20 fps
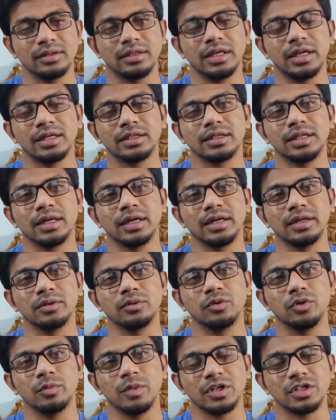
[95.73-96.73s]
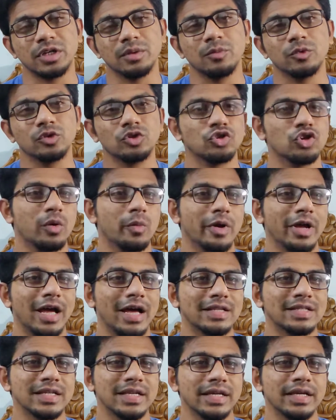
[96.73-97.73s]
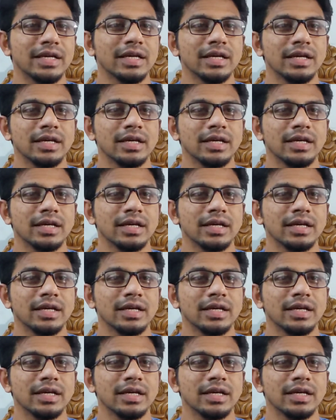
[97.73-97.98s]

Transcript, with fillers: দেড় থেকে দুই মাসের মতো সময় আছে